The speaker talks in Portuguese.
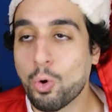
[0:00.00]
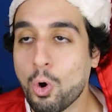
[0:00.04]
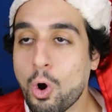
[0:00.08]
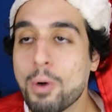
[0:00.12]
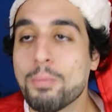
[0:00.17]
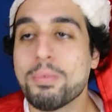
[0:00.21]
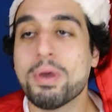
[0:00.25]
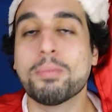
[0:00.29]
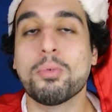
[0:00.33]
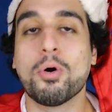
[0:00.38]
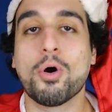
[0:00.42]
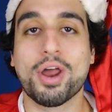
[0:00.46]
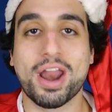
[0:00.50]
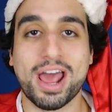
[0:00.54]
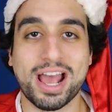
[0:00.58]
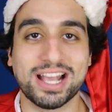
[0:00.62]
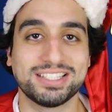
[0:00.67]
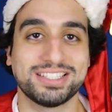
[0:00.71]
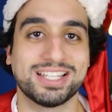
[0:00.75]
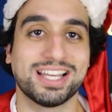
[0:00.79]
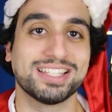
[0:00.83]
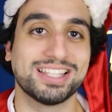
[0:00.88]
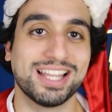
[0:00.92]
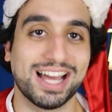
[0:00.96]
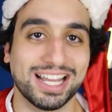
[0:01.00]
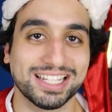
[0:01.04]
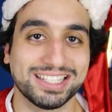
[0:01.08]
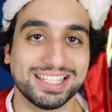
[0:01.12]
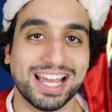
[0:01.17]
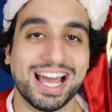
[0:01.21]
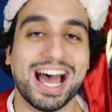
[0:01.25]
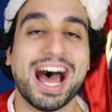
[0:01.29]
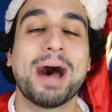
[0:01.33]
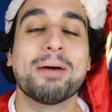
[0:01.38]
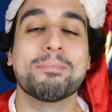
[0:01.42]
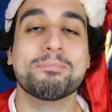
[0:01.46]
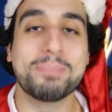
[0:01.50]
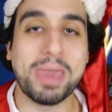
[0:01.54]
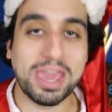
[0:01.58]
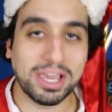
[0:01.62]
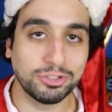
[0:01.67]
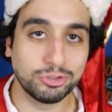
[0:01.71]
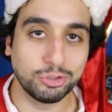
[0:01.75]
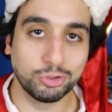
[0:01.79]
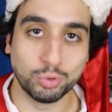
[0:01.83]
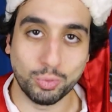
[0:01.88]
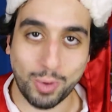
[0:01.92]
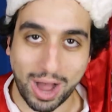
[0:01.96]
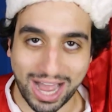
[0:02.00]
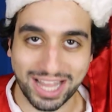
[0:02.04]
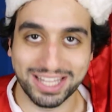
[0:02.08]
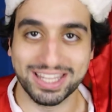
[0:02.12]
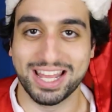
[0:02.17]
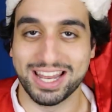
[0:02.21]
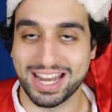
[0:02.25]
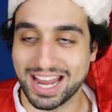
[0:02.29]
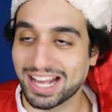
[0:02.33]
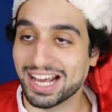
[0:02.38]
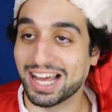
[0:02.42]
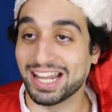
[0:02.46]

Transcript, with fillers: comemorar essa data abençoada, né,